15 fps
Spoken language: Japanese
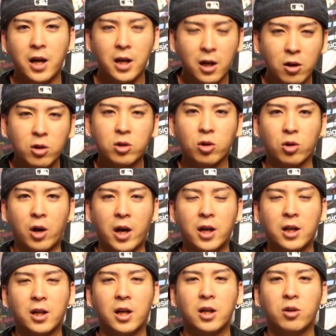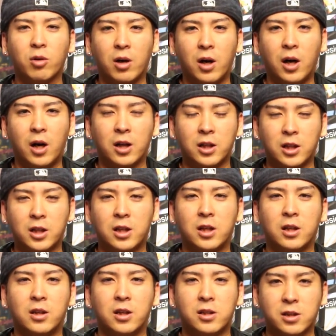入れる人と入れない人が出て
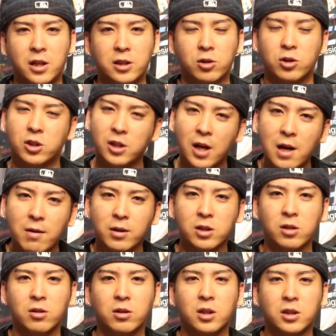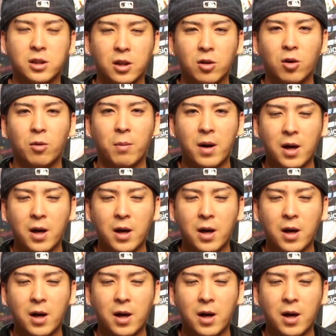てですね、ちょっと使いはするんですけど、